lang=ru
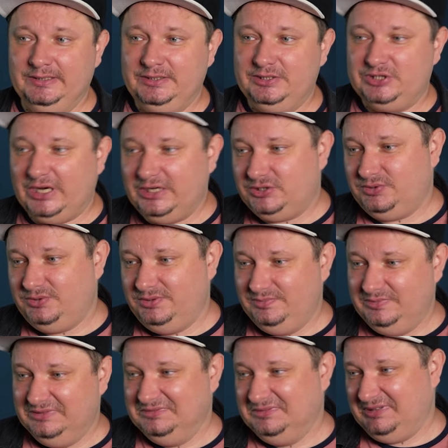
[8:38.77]
И жаль, что
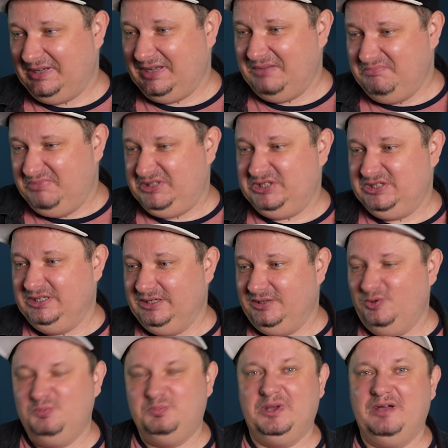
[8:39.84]
именно вот такая обычная
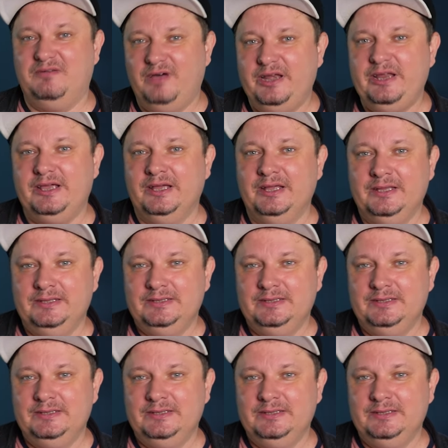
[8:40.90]
глупая авария